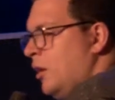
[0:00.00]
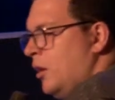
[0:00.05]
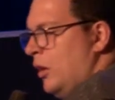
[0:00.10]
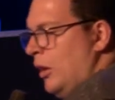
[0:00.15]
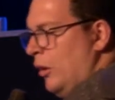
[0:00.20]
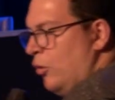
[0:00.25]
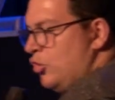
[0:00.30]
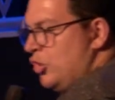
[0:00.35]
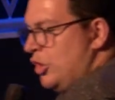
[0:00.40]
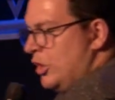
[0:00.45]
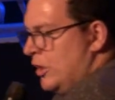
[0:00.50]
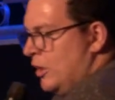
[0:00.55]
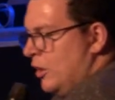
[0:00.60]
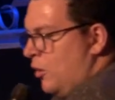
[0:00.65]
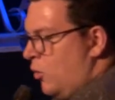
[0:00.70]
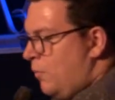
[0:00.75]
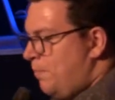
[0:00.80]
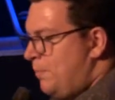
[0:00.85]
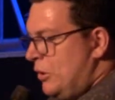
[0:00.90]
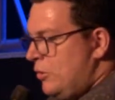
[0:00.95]
eu tinha
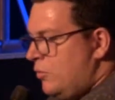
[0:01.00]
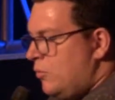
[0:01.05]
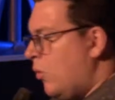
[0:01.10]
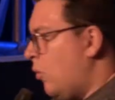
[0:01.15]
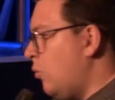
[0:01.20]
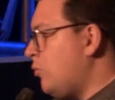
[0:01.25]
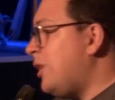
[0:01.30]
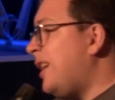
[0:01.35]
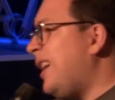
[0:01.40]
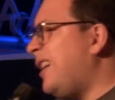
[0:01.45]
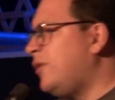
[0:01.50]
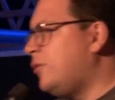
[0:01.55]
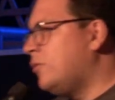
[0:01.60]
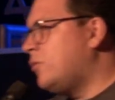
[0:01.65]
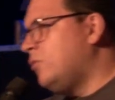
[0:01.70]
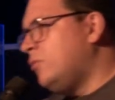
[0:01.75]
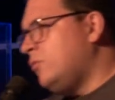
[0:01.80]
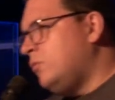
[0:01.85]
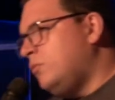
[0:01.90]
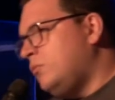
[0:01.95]
rompido um contrato
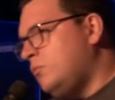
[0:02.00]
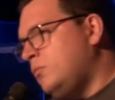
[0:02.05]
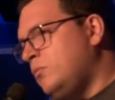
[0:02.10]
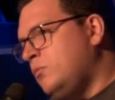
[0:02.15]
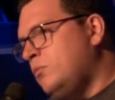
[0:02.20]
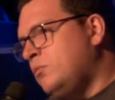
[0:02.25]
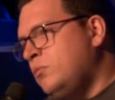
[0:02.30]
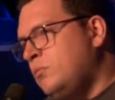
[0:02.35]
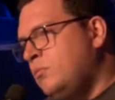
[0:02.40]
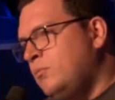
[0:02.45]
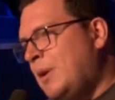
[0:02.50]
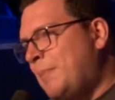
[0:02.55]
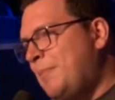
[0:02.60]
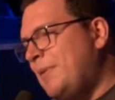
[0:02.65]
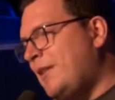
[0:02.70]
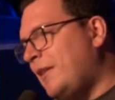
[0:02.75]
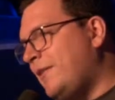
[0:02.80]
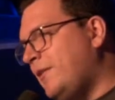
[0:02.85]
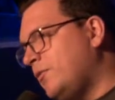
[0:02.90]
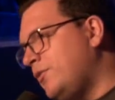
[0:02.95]
com uma
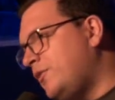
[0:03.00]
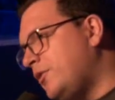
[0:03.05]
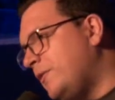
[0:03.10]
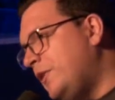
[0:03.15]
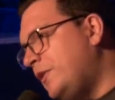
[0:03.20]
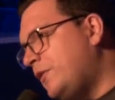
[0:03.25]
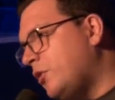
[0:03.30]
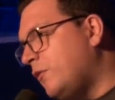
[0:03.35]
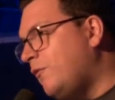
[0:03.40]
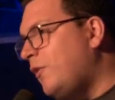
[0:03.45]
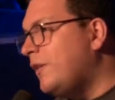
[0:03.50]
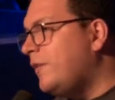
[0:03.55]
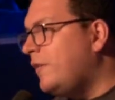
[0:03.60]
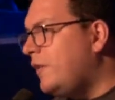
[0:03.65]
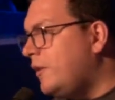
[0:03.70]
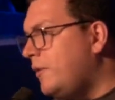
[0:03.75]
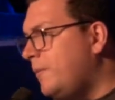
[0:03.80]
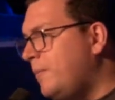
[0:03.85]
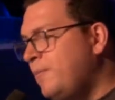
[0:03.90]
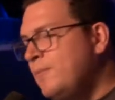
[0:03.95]
prestação de serviço que eu
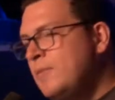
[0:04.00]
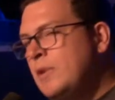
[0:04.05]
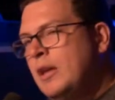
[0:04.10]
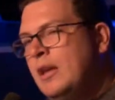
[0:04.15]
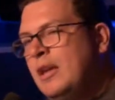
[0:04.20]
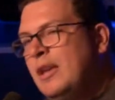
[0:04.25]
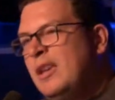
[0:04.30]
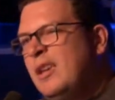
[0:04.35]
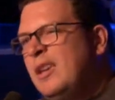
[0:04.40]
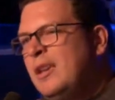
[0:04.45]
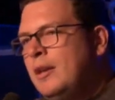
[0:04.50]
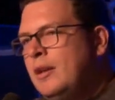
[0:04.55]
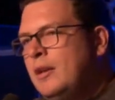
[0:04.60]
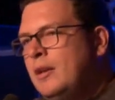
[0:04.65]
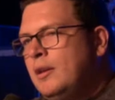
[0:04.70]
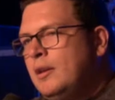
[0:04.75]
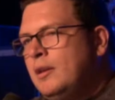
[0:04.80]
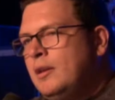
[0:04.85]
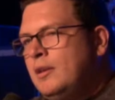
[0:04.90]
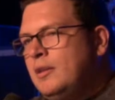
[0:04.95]
fazia.
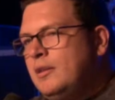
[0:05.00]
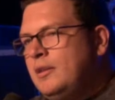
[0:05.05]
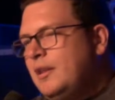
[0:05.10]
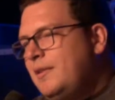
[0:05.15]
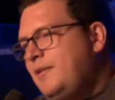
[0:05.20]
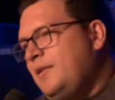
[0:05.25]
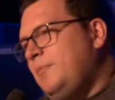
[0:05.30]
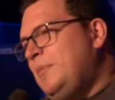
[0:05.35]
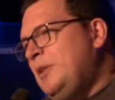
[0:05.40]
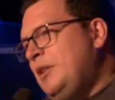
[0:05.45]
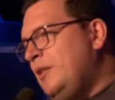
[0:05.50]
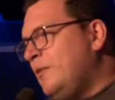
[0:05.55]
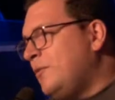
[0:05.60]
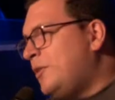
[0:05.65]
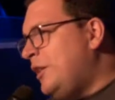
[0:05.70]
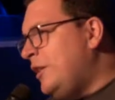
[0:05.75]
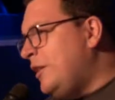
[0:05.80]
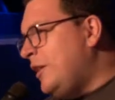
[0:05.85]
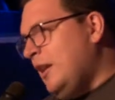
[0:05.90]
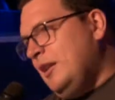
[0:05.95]
E esse menino
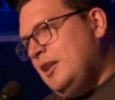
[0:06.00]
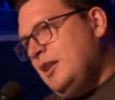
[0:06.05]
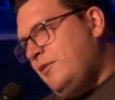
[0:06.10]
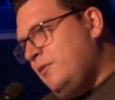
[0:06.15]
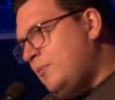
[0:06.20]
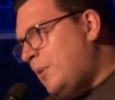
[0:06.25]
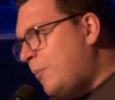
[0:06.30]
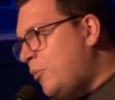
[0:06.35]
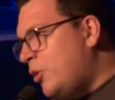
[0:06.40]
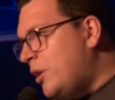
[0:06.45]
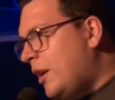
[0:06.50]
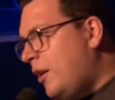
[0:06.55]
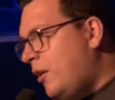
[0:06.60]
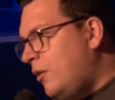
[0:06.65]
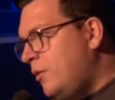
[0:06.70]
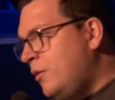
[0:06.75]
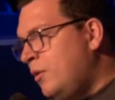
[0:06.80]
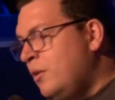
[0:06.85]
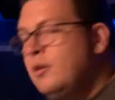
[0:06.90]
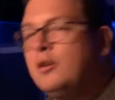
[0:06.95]
que ninguém dava uma
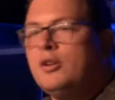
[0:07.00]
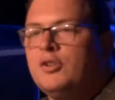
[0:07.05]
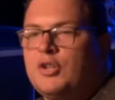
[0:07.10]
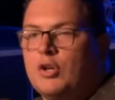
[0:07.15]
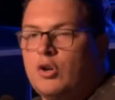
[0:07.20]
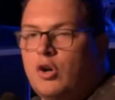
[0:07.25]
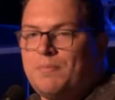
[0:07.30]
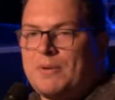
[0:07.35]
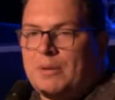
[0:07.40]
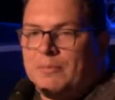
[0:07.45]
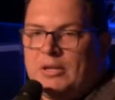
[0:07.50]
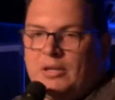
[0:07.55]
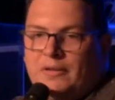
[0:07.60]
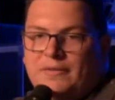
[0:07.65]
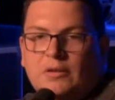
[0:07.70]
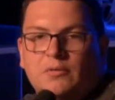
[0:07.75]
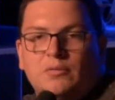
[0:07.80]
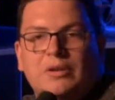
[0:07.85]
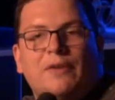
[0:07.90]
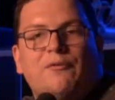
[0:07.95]
moral chegou para mim:
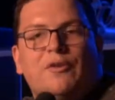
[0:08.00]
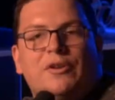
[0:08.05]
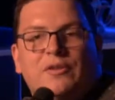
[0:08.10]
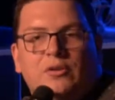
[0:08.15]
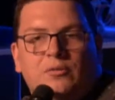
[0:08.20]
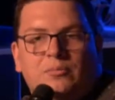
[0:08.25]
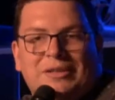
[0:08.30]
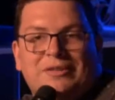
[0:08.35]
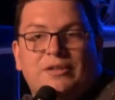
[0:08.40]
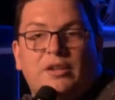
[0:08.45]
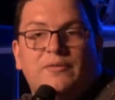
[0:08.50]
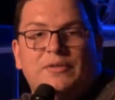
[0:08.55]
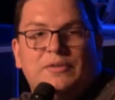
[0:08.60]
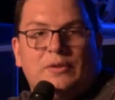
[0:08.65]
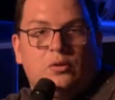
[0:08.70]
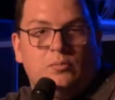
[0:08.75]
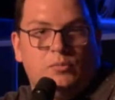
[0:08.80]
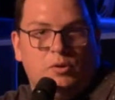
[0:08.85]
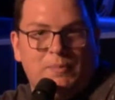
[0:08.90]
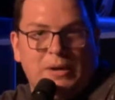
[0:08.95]
Você não quer fazer uma
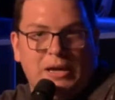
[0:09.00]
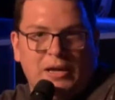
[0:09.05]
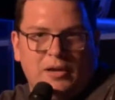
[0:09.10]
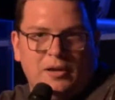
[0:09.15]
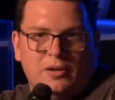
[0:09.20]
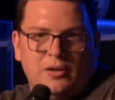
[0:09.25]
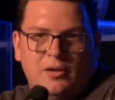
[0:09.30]
entrevista com meu pai?